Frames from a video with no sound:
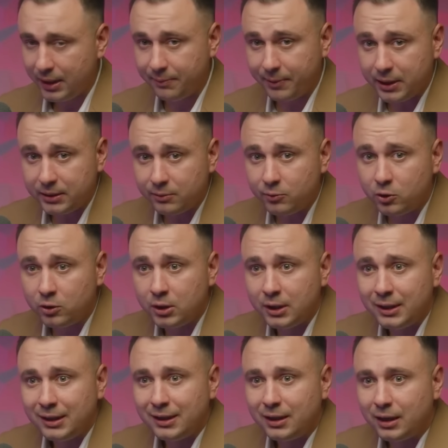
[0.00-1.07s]
И поэтому
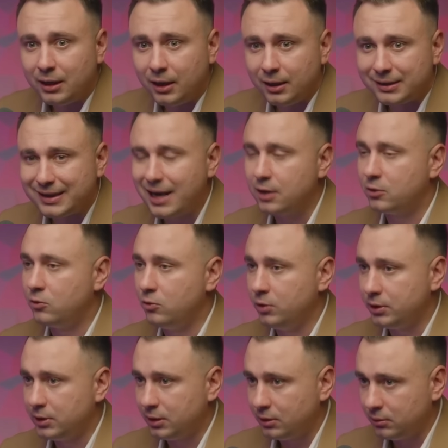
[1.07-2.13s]
э,
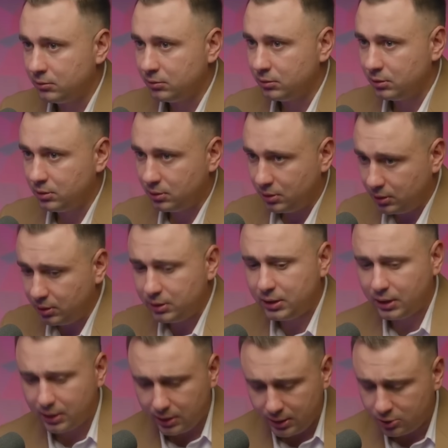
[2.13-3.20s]
какой-то, э,
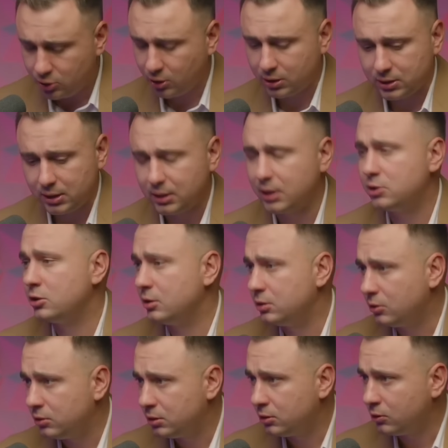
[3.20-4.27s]
а, еще раз, хорошо и
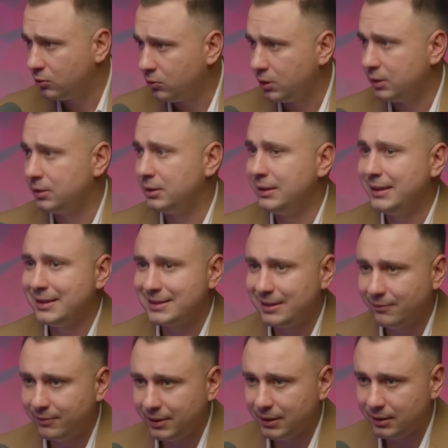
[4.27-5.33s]
то, и другое.
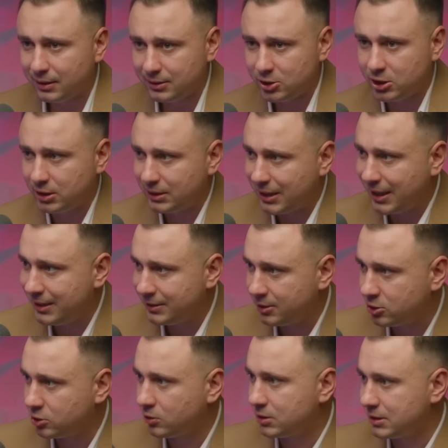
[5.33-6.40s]
Если вы
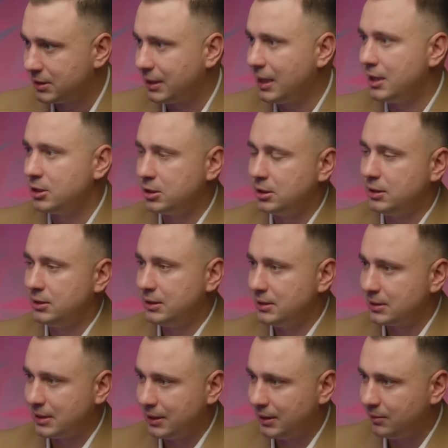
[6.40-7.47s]
считаете, что страшно
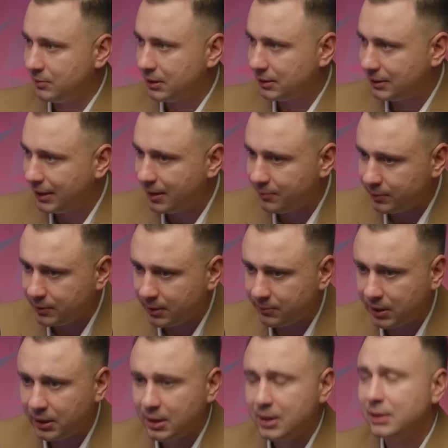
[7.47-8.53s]
идти с какими-то
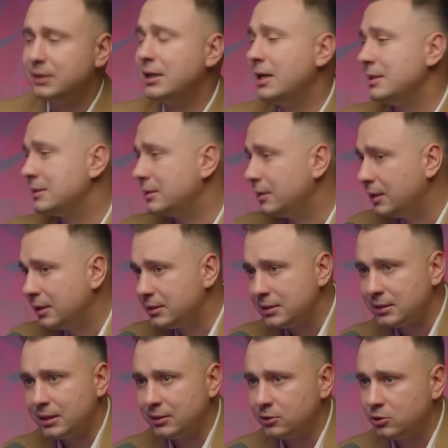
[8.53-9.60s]
требованиями, да,
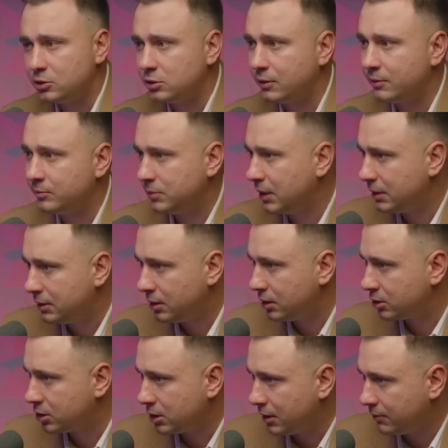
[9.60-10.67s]
ссылайтесь на то, что вам дали
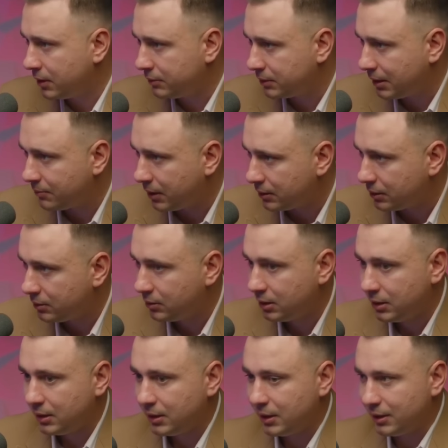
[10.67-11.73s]
ржавый автомат
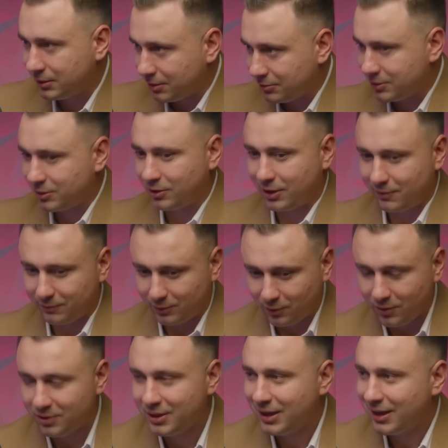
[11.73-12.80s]
это все
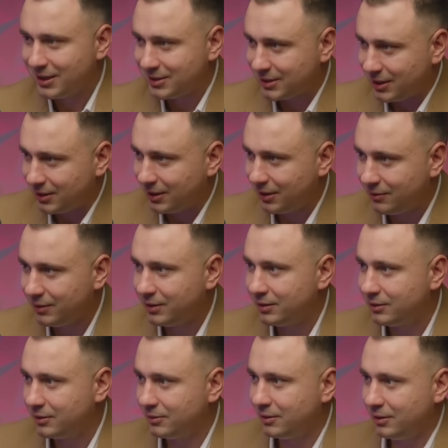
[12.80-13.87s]
равно
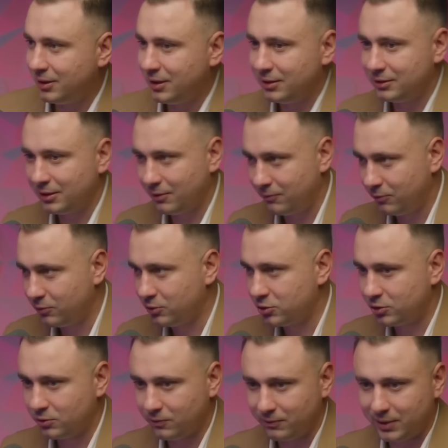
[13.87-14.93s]
останавливает э, от того,
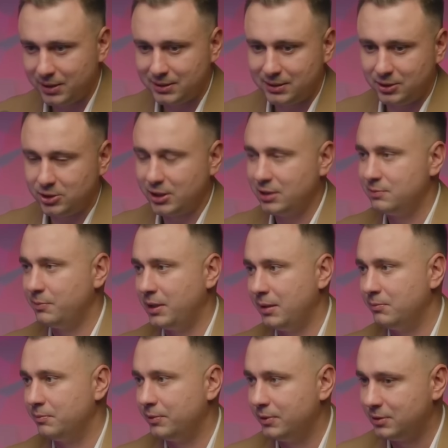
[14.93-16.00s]
что вас сейчас
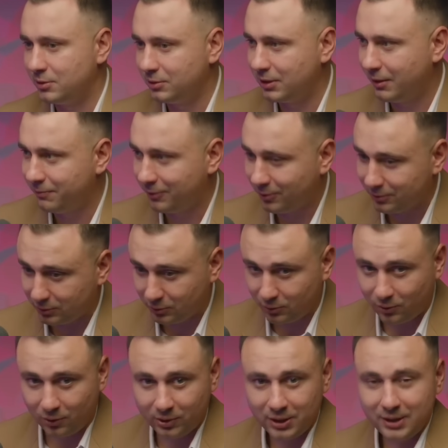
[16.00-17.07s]
прямо повезут на фронт.
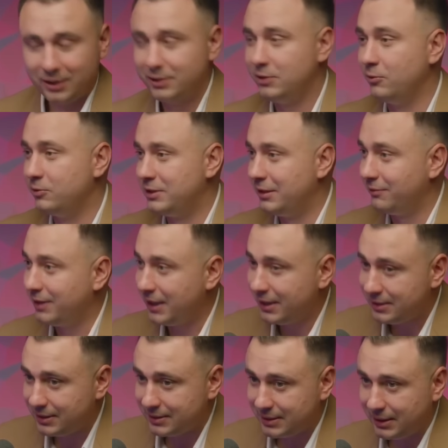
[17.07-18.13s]
Но не
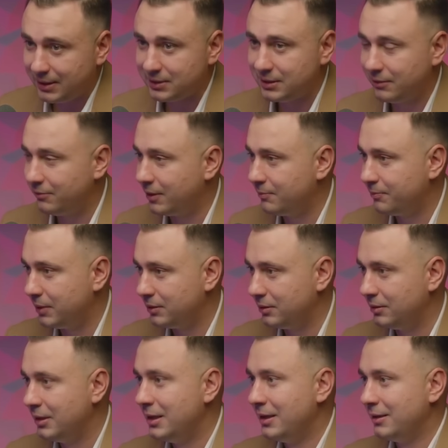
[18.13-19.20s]
удивляйтесь, если вам
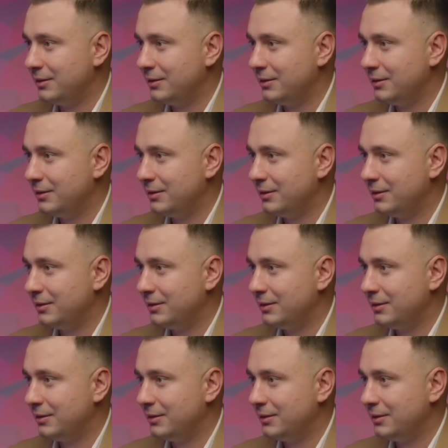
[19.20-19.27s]
по...